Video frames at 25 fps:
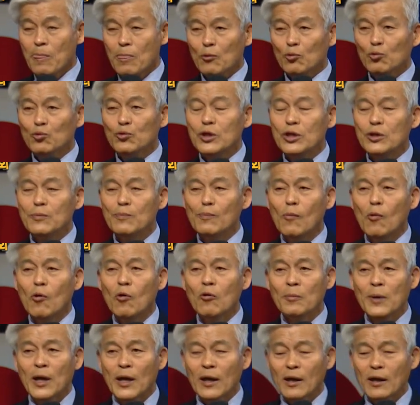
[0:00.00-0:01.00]
우리
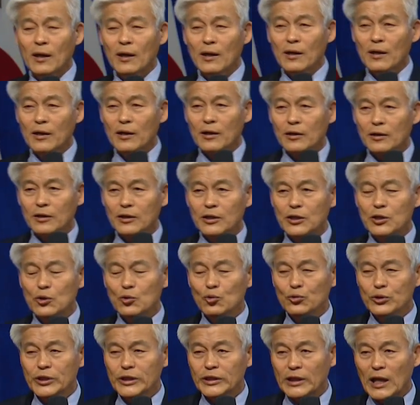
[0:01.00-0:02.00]
몸에
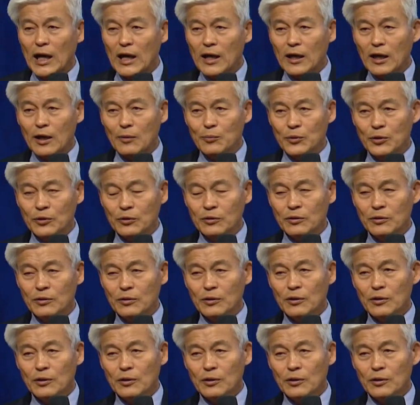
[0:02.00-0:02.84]
기운이 탁하면